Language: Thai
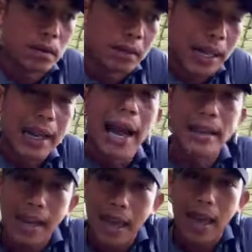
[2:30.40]
หลักการ
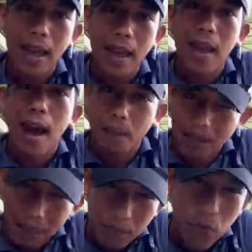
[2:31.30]
นั่นแหละ เอามา
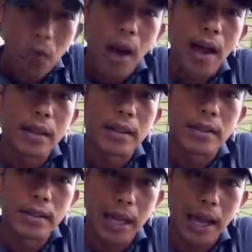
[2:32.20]
ทำทุกวัน
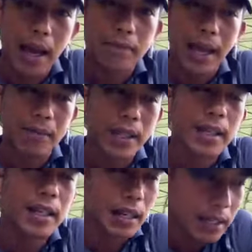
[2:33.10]
นะครับ ทำสัก
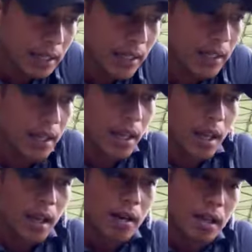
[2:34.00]
เดือนหนึ่ง
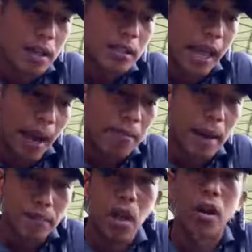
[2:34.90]
คือทำแบ
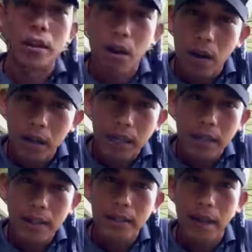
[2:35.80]
บต่อยอดเลย
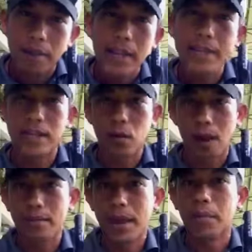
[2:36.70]
ทำให้เกิดควา
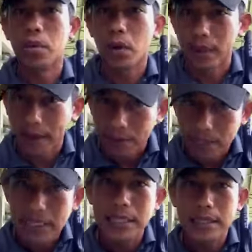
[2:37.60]
มจำของหน่วยกล้าม
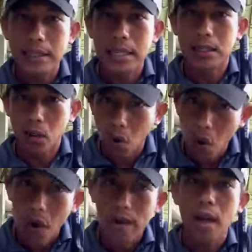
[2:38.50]
เนื้อจริง ๆ โด
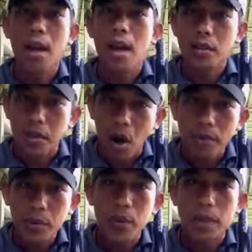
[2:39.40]
ยซ้อม
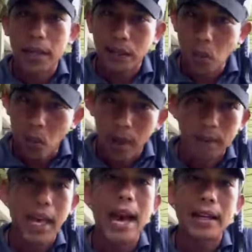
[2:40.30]
สวิงให้ถูกกับ
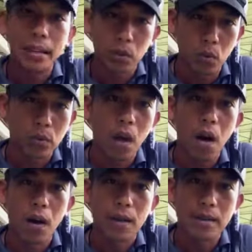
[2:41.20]
ท่าที่ถูกต้อง
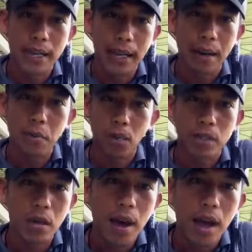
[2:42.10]
นะครับ ผม
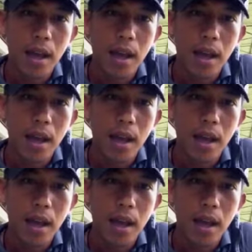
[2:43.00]
เชื่อว่า